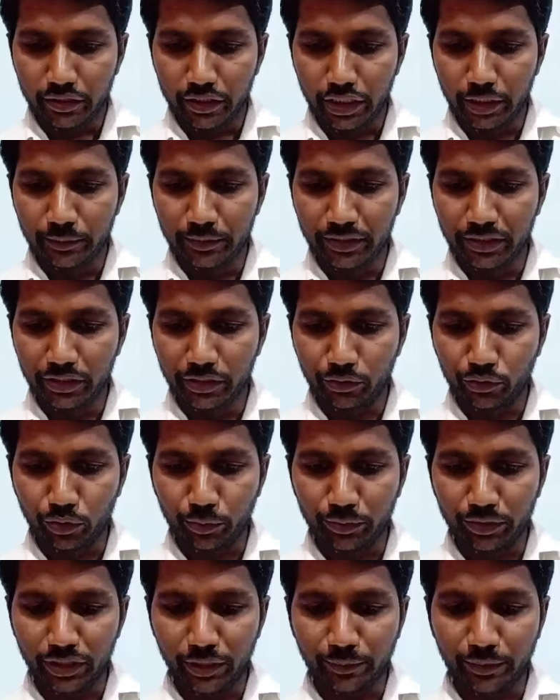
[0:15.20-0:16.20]
ఎనిమిది
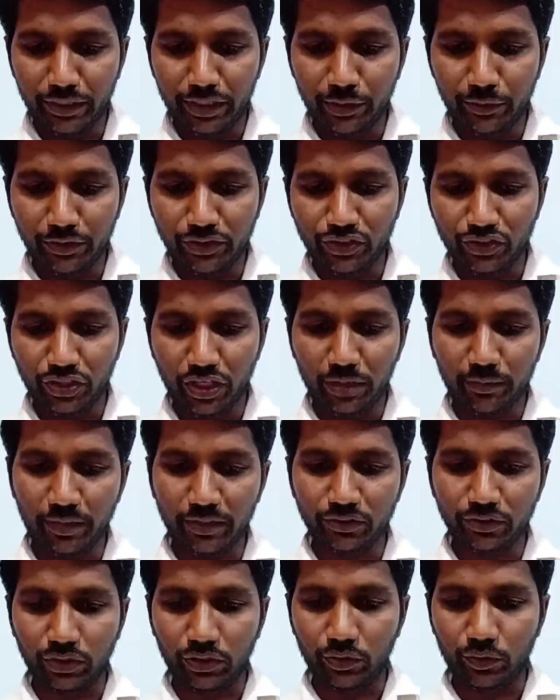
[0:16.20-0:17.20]
తొమ్మిది పది వచ్చినాలు
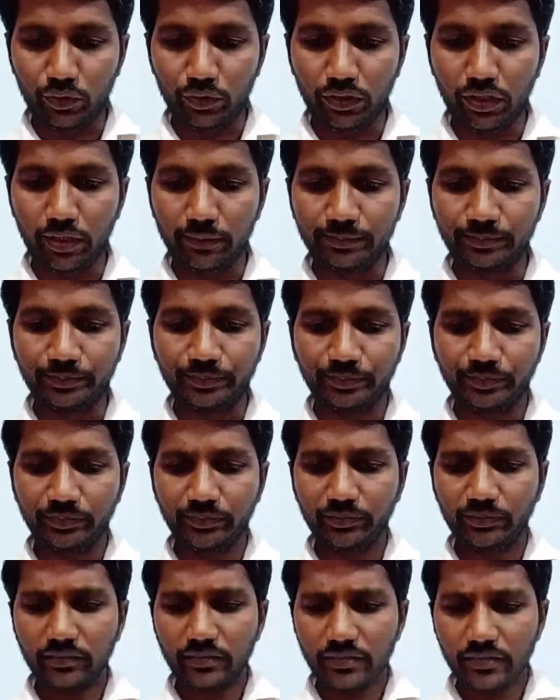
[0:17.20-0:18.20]
మనం చదువుకుందాం
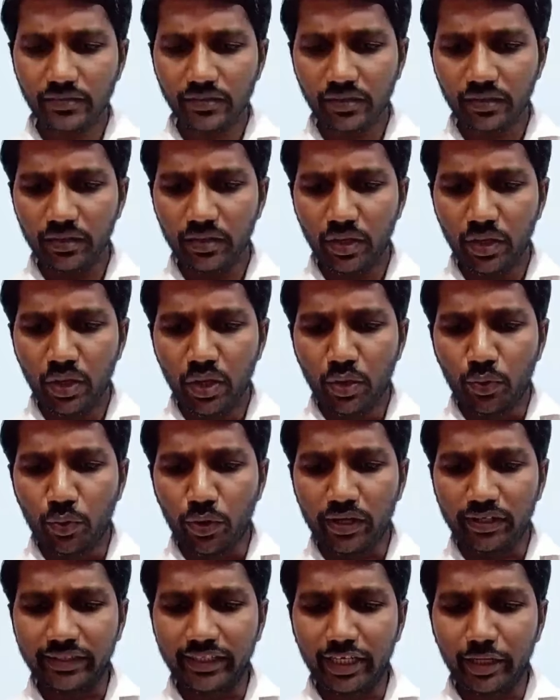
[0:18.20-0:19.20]

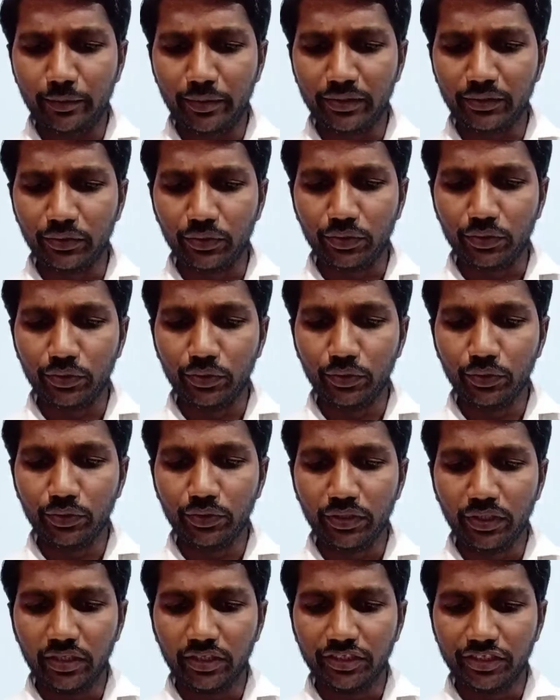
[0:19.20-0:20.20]
ఒక దినమందు
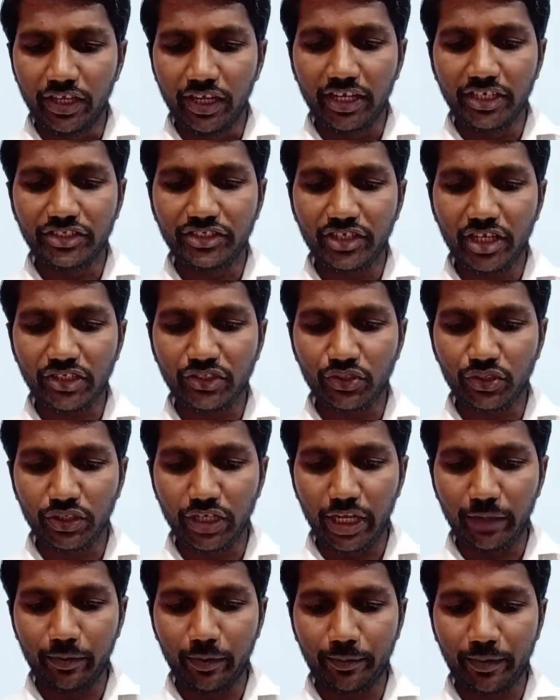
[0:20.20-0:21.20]
ఎలిషా
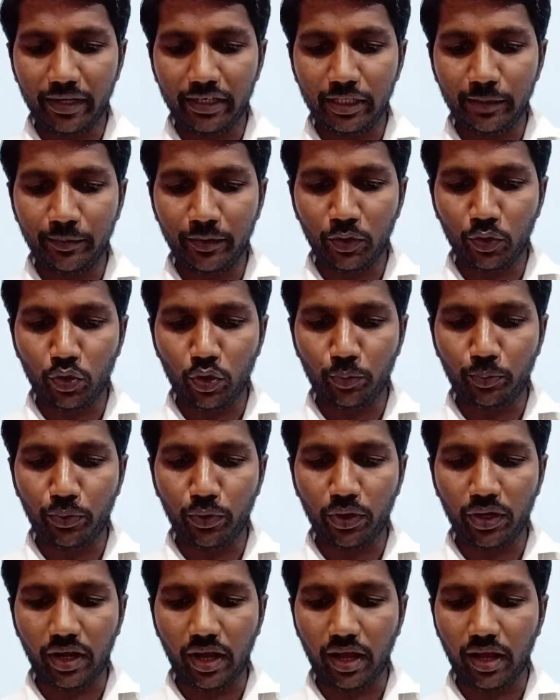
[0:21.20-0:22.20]
షునేమి పట్టణమునకు
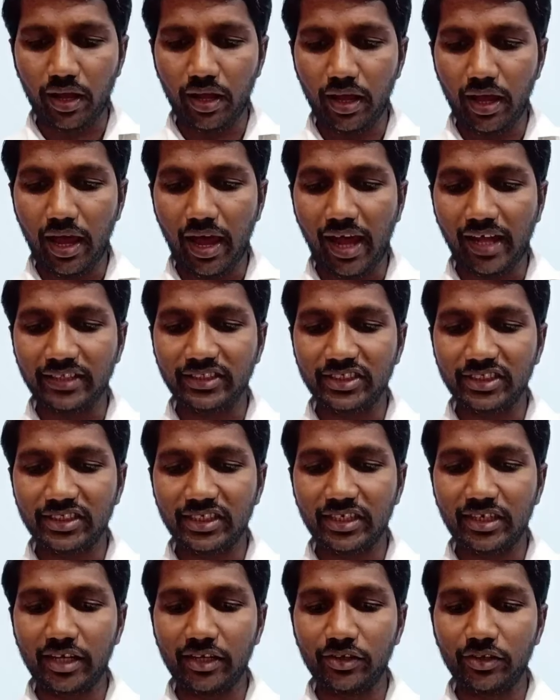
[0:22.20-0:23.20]
పోగా
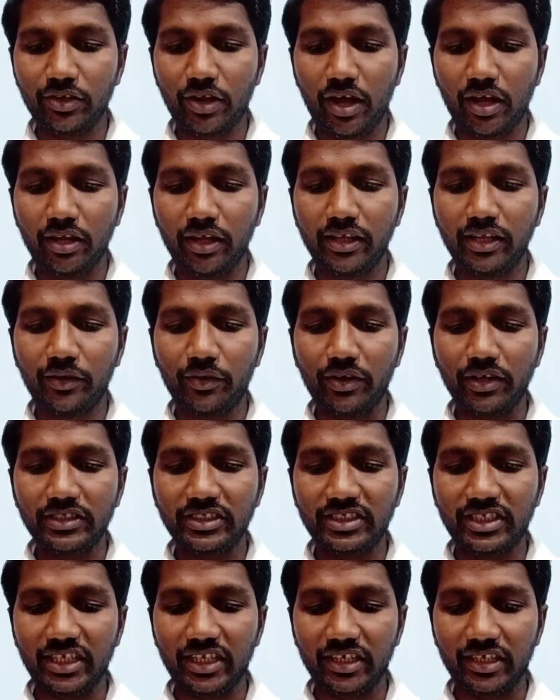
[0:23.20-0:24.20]
అచ్చట గనురాలైన ఒక
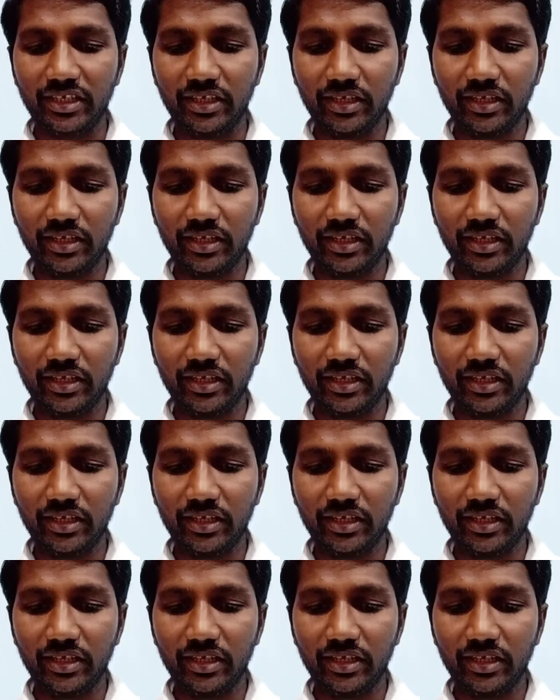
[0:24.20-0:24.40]
స్త్రీ